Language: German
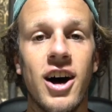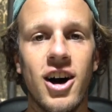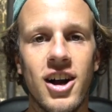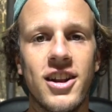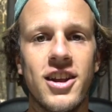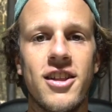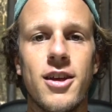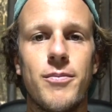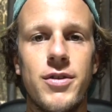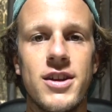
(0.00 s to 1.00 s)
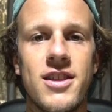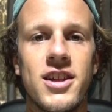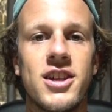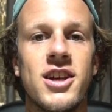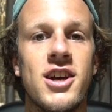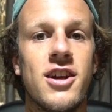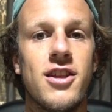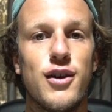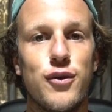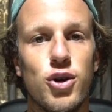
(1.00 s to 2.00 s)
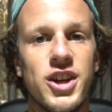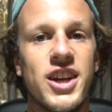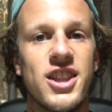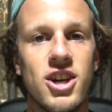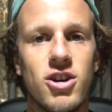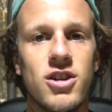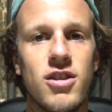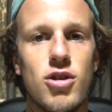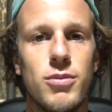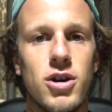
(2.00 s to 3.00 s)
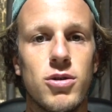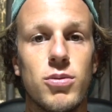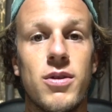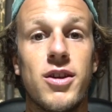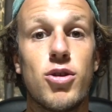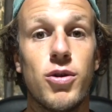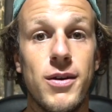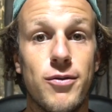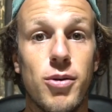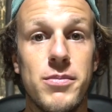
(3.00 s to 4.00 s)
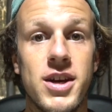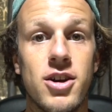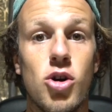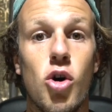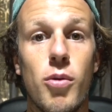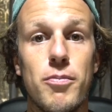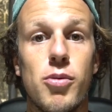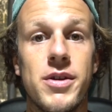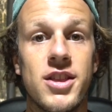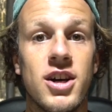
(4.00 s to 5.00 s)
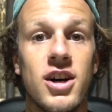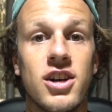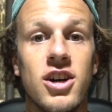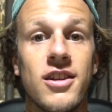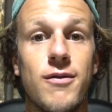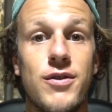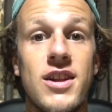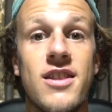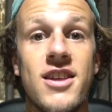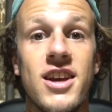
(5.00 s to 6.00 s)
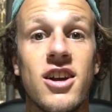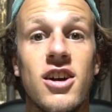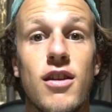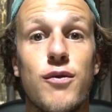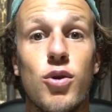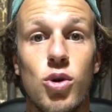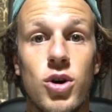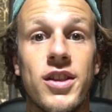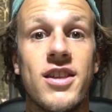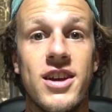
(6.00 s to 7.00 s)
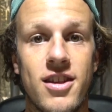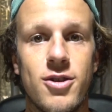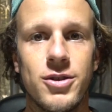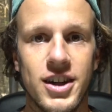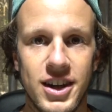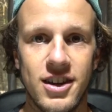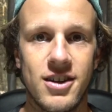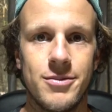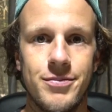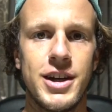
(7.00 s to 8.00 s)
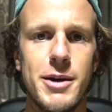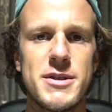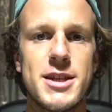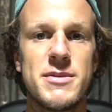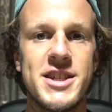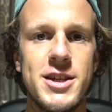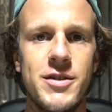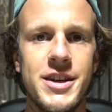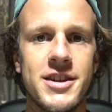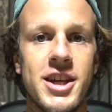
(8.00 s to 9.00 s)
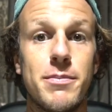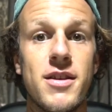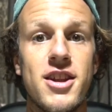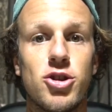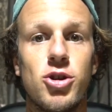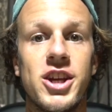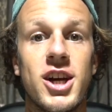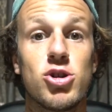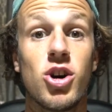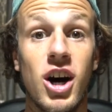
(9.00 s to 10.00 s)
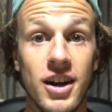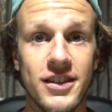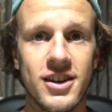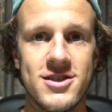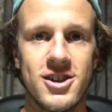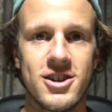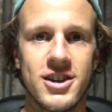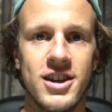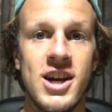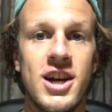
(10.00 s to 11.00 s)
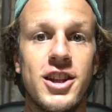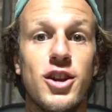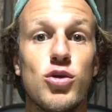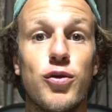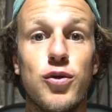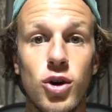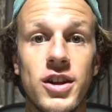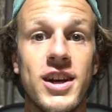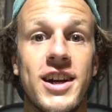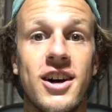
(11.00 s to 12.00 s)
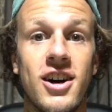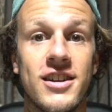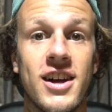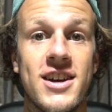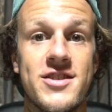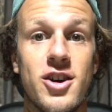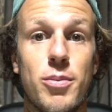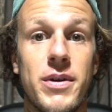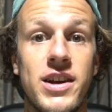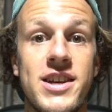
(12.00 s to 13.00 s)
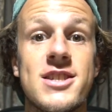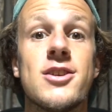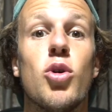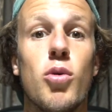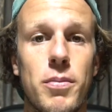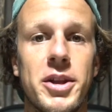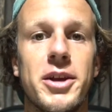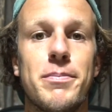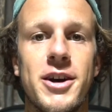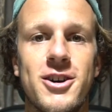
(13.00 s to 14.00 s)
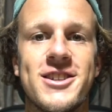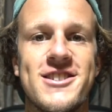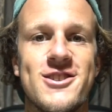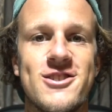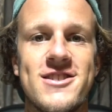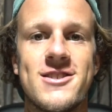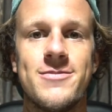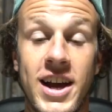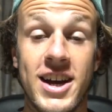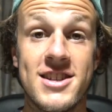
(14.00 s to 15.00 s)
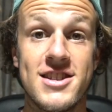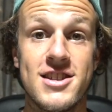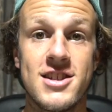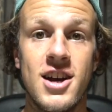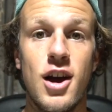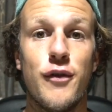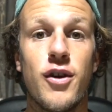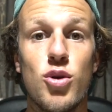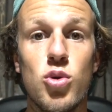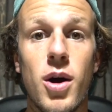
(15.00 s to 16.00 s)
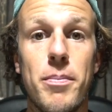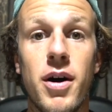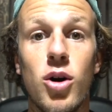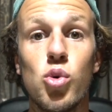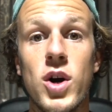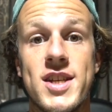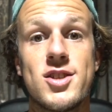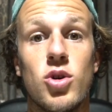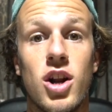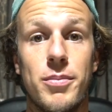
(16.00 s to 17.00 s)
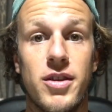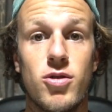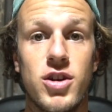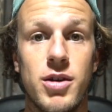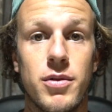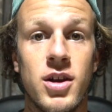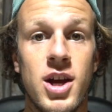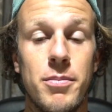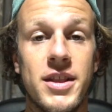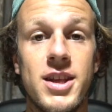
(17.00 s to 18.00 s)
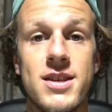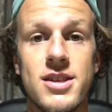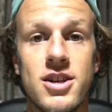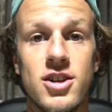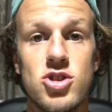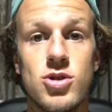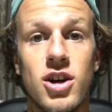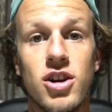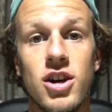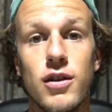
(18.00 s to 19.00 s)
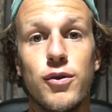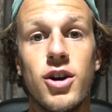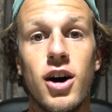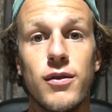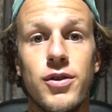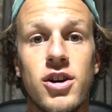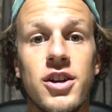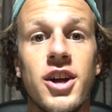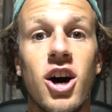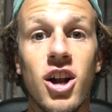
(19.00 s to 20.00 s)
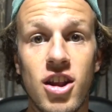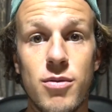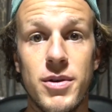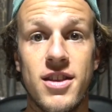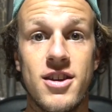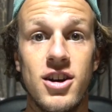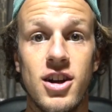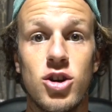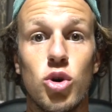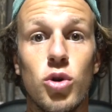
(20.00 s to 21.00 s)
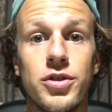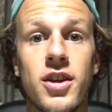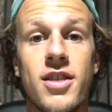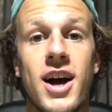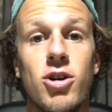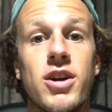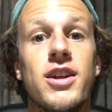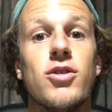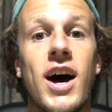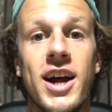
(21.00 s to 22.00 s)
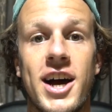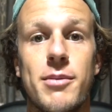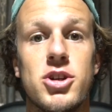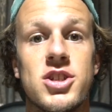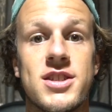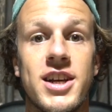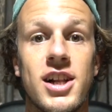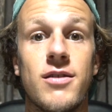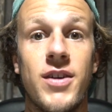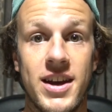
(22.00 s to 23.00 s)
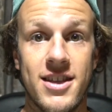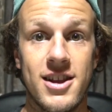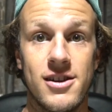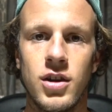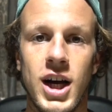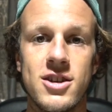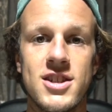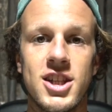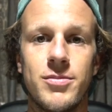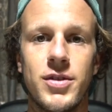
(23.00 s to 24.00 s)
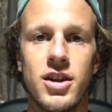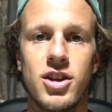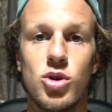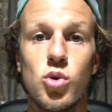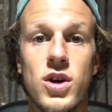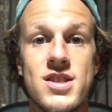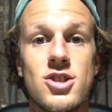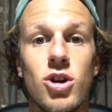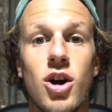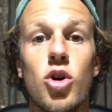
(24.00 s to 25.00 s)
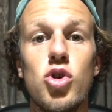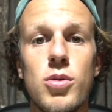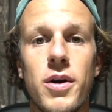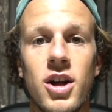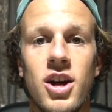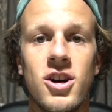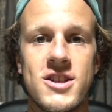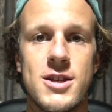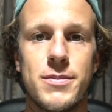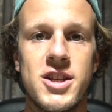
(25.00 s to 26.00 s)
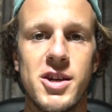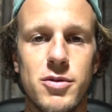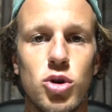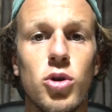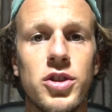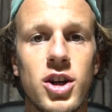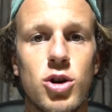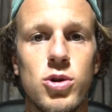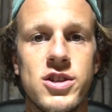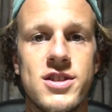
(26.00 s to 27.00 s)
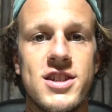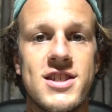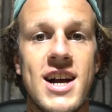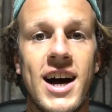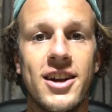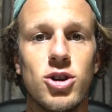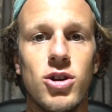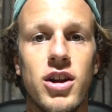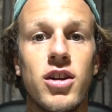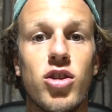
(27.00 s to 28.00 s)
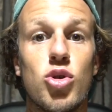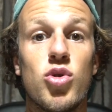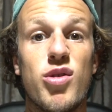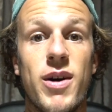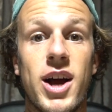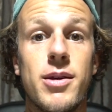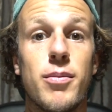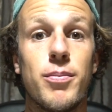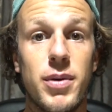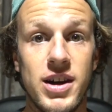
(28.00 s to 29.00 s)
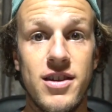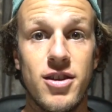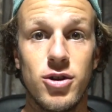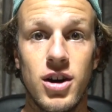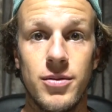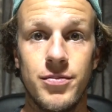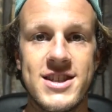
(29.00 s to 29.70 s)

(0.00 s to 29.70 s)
Allerdings empfiehlt sich, sich vorhin Gedanken zu machen und sich zu informieren, ob momentan gerade viel Seegras vor Ort ist oder nicht. Nebst dem Seaweed gibt es natürlich auch noch andere Sachen, die du vor deiner Anreise nach Belize unbedingt beachten sollst. Erstens, versuche ein paar US-Dollar mitzunehmen. Mit diesen kannst du dann gerade von Anfang an alles bezahlen und das auch in einheimisches Geld wechseln. Außerdem werden die US-Dollar überall akzeptiert und der Kurs ist 1 Dollar zu 2 Belize-Dollar.